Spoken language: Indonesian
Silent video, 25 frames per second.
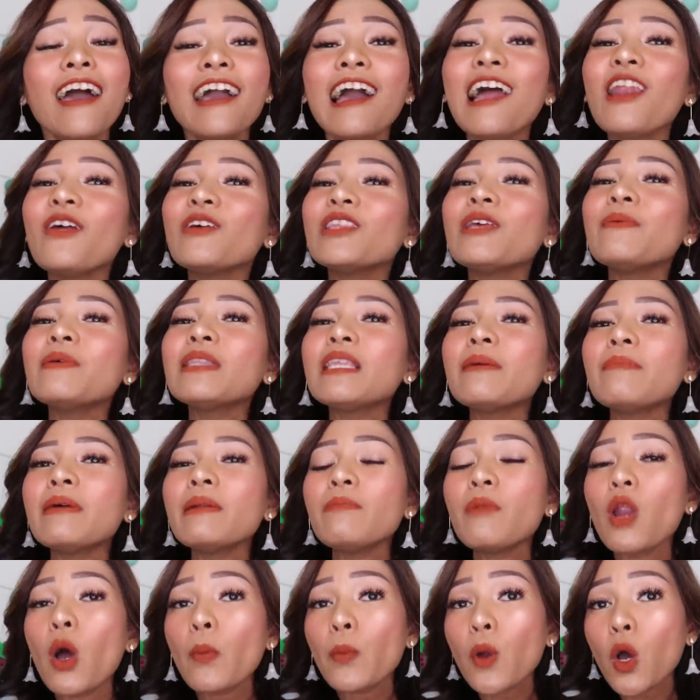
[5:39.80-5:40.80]
Kalau
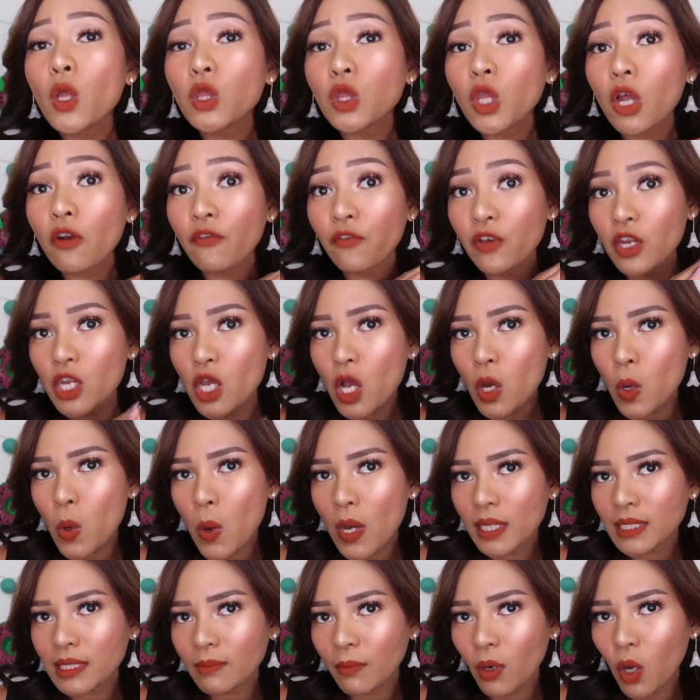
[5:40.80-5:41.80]
teman-teman belum nonton video
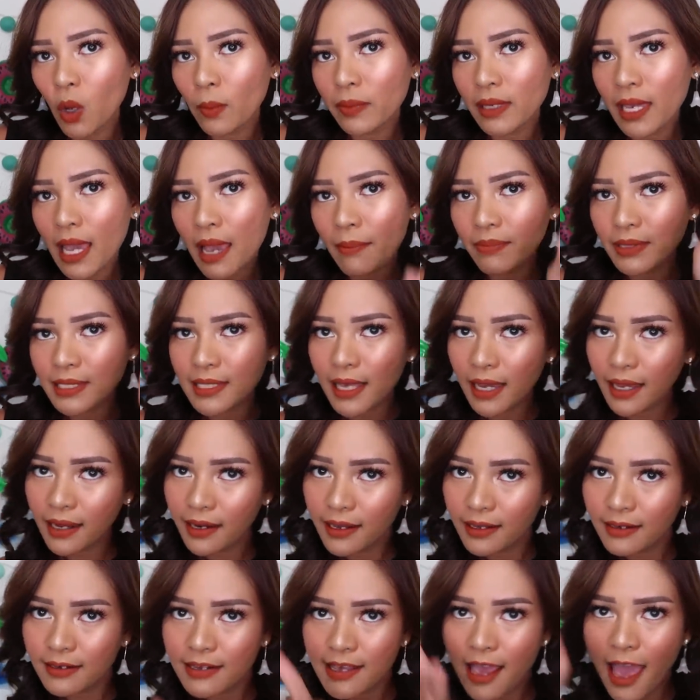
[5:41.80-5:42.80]
gue sebelumnya, bisa
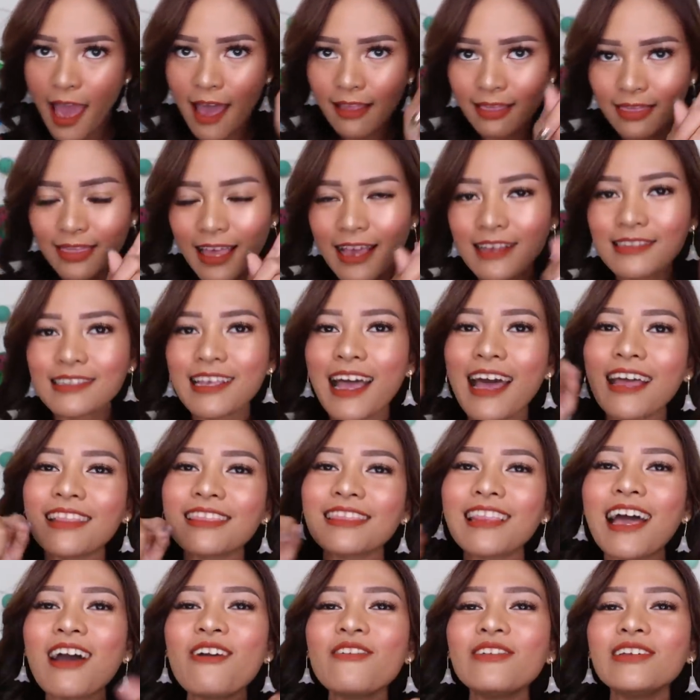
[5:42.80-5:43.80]
klik di atas
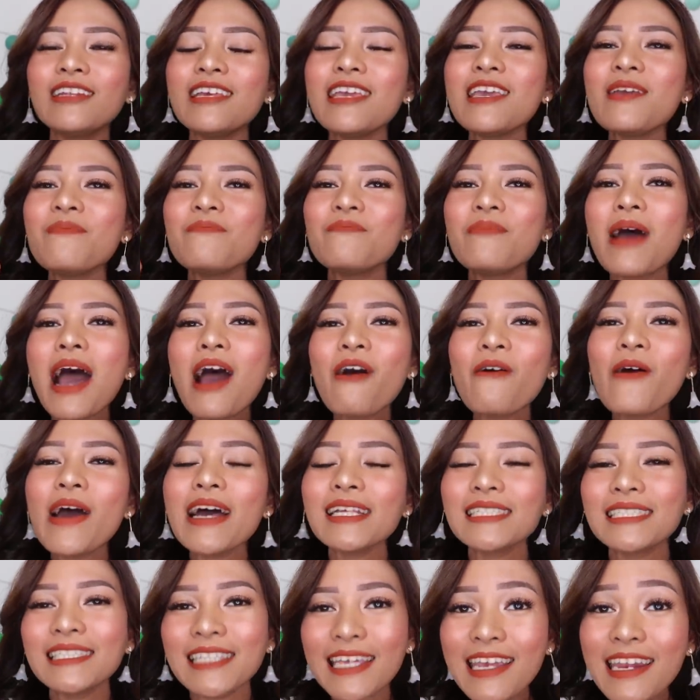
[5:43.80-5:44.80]
atau di
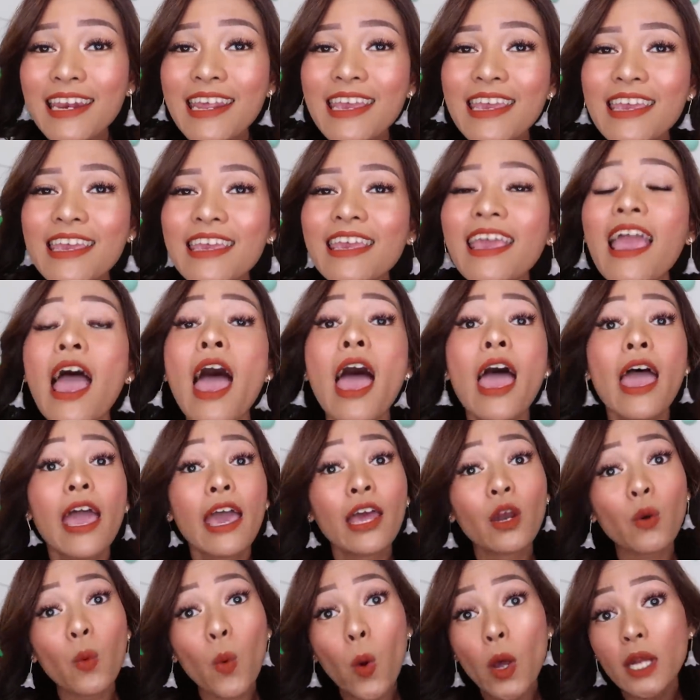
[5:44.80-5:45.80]
bawah sini.
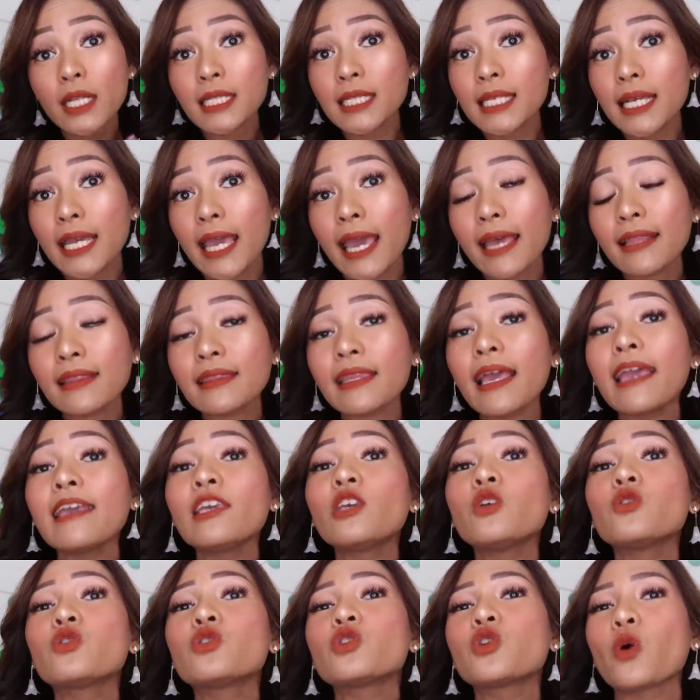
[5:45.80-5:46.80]
And once again,
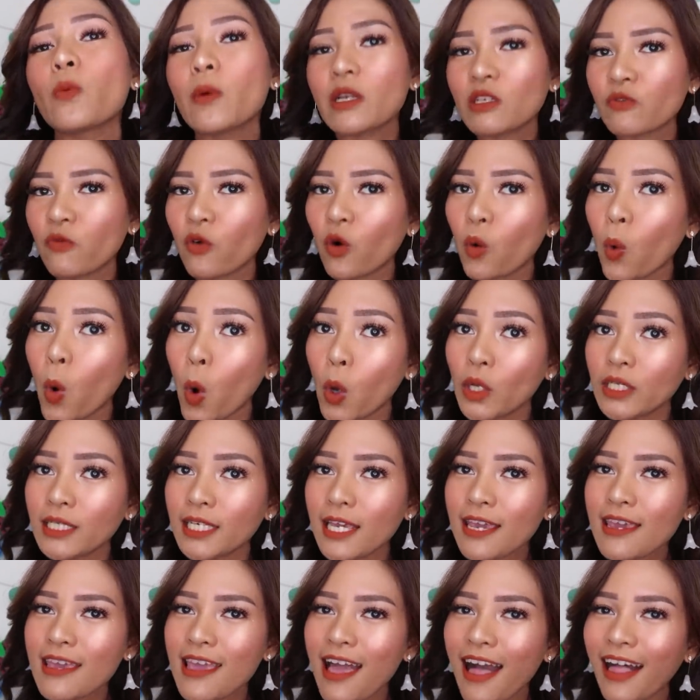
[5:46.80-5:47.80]
thank you so much for
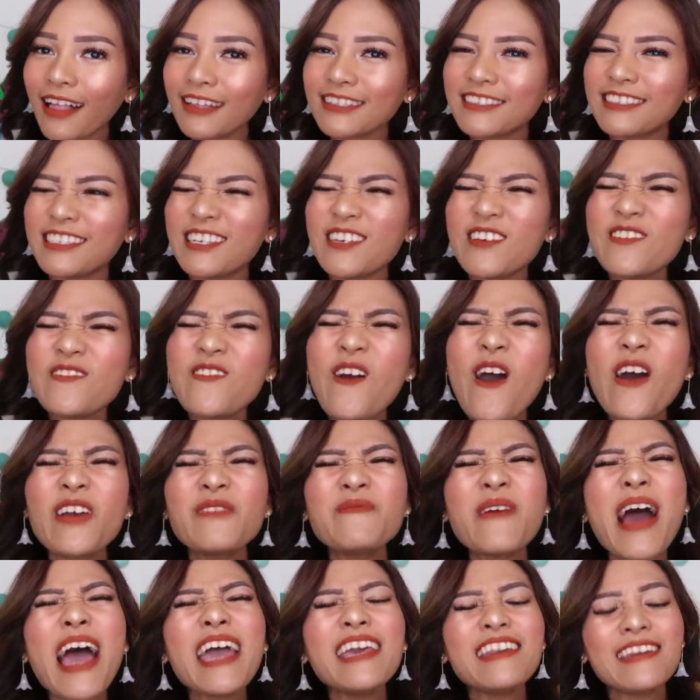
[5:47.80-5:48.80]
watching. I'll see you on
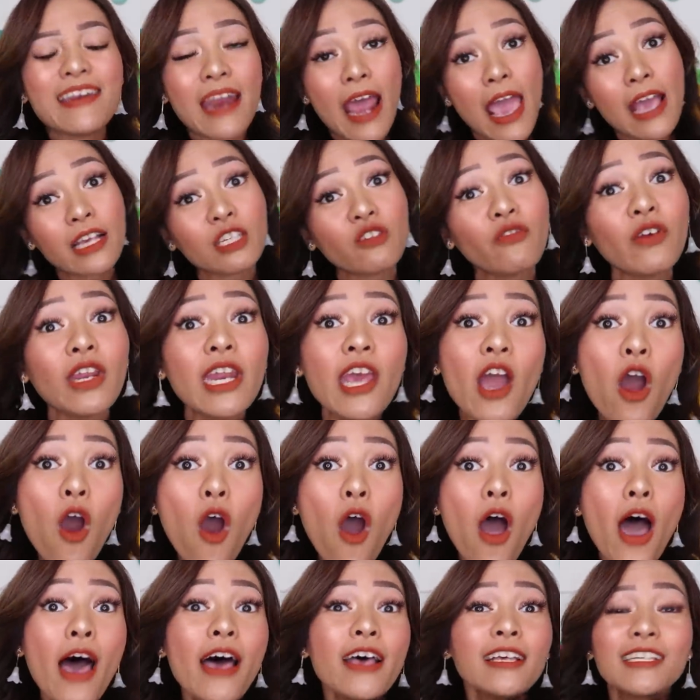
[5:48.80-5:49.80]
my next
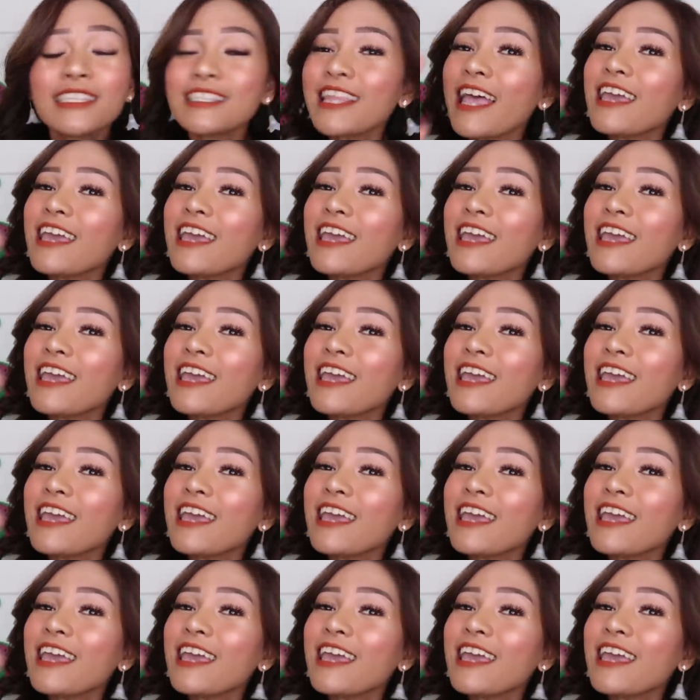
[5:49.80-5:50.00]
video.